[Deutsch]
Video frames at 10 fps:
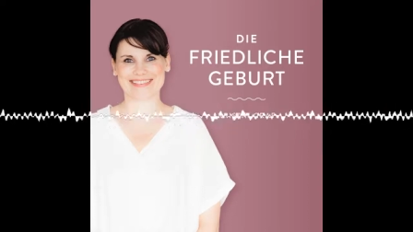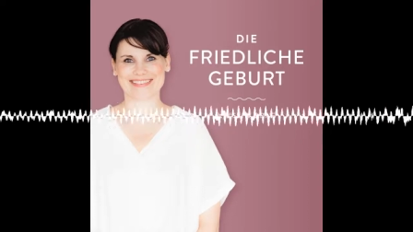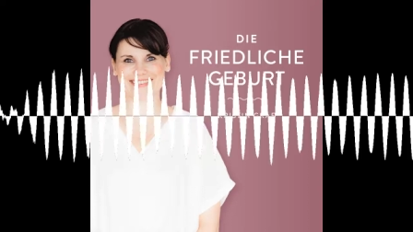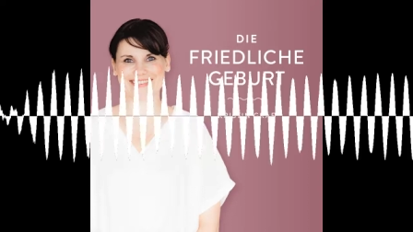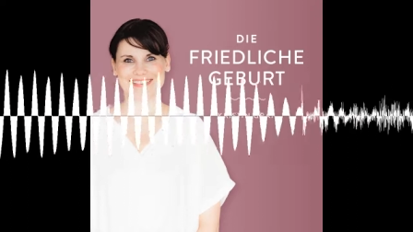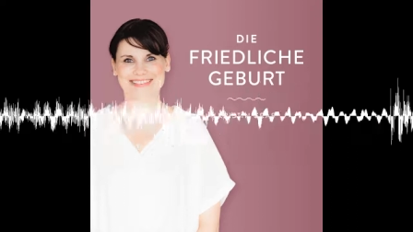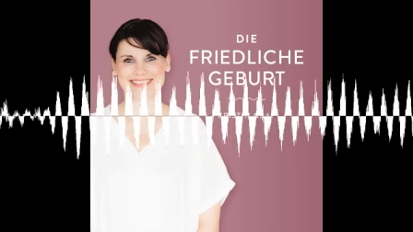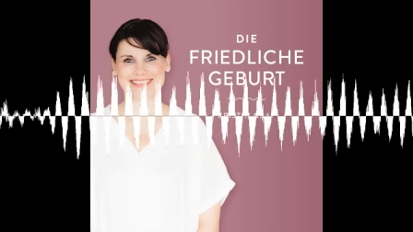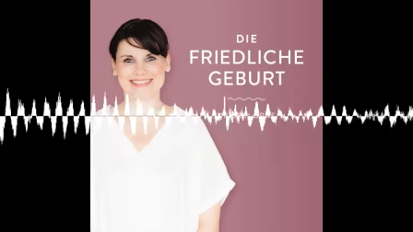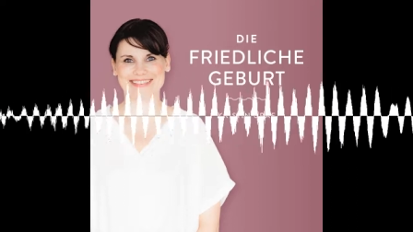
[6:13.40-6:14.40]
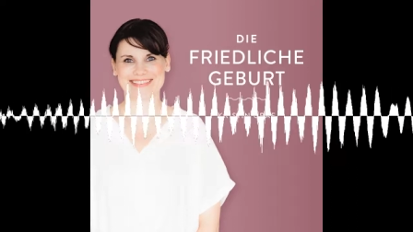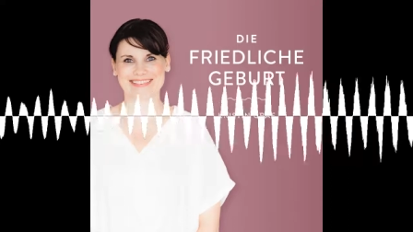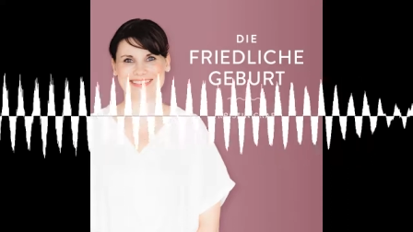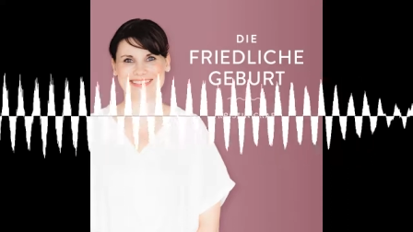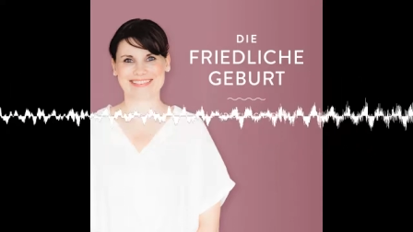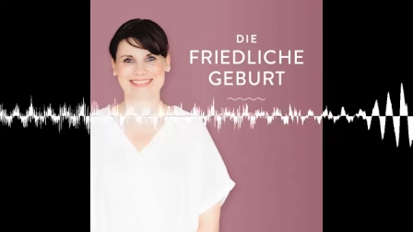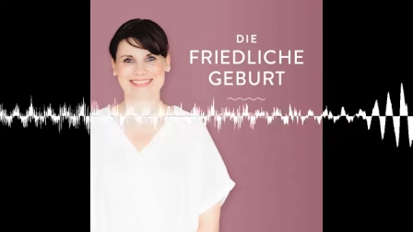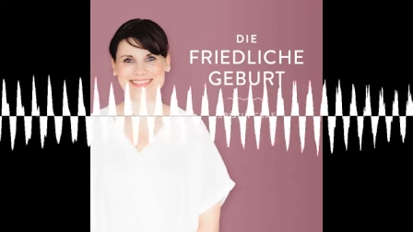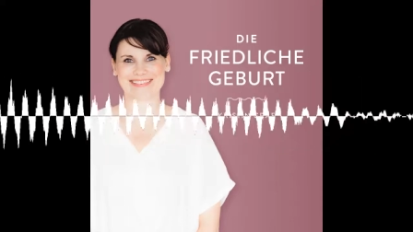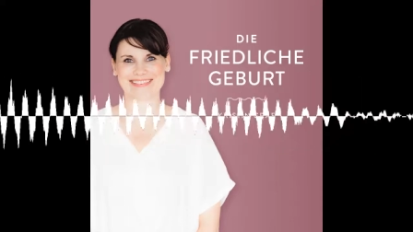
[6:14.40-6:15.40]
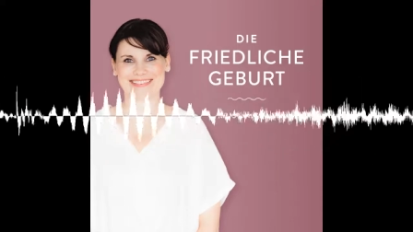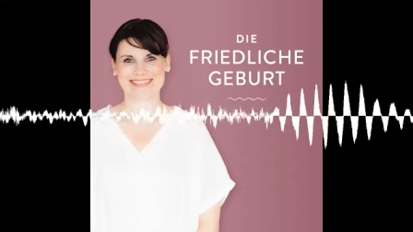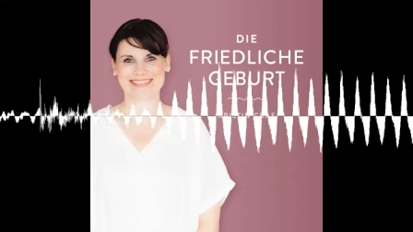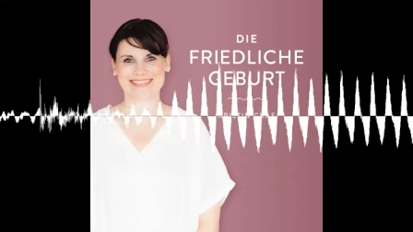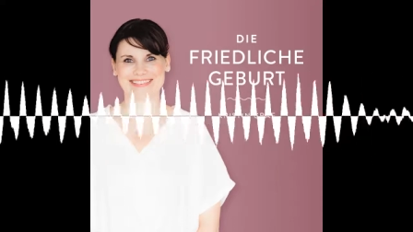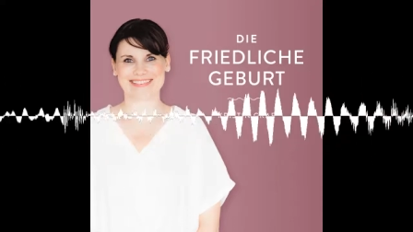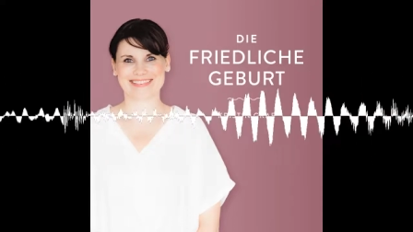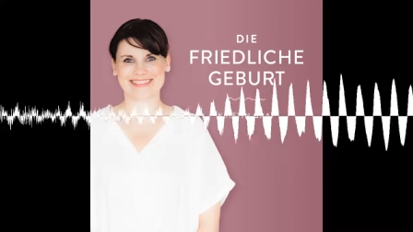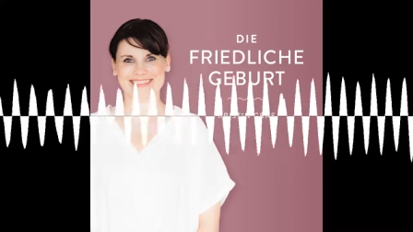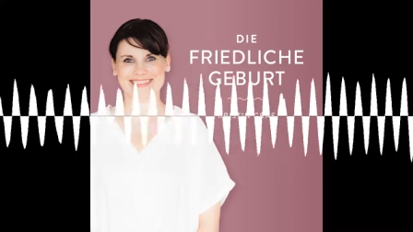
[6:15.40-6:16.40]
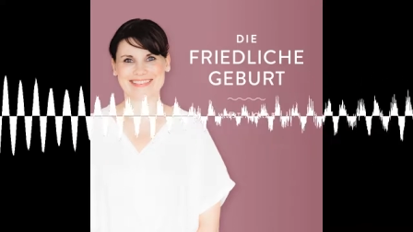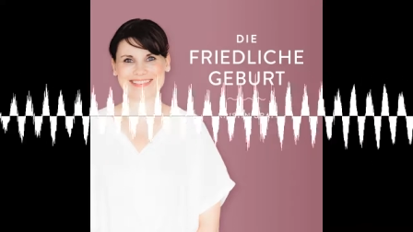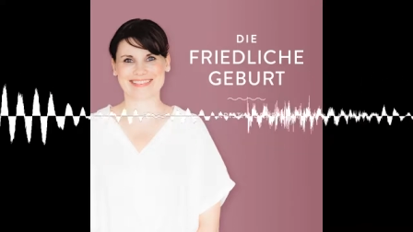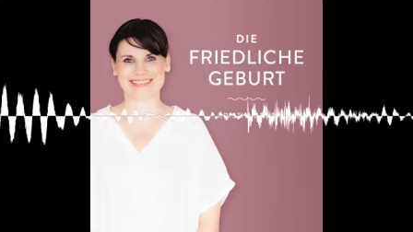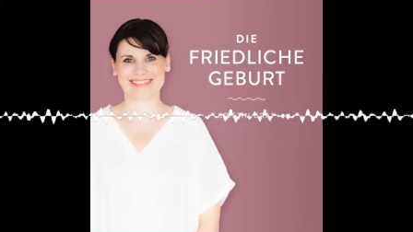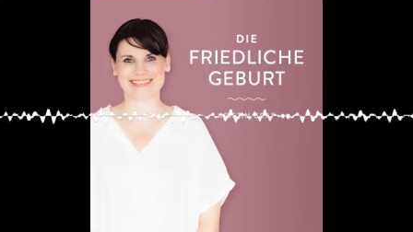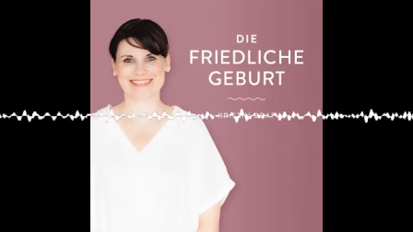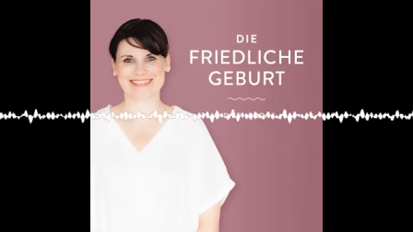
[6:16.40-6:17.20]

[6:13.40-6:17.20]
Und stell dir einmal vor, dass du diese Gewohnheit